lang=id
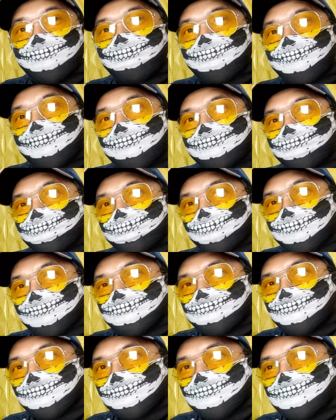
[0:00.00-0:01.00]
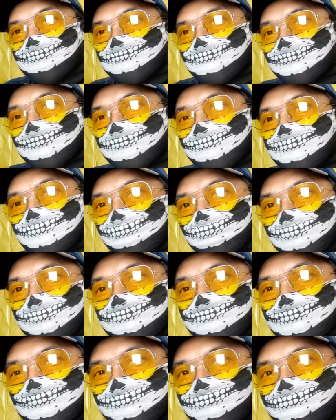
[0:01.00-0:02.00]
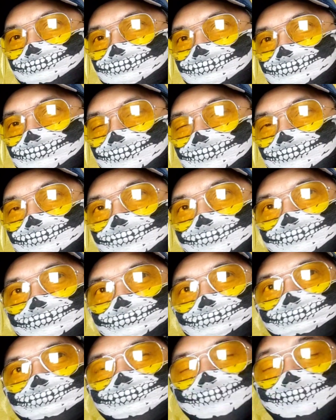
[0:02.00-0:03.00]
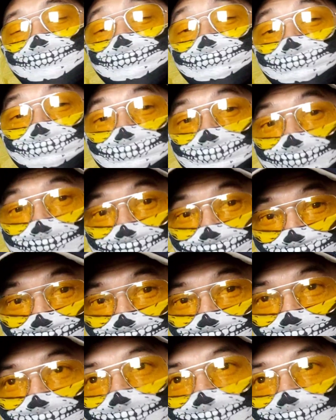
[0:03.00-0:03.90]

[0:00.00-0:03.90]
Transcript: apakah itu pengacaranya yang merasa dirugikan atau misalnya Yusuf Mansur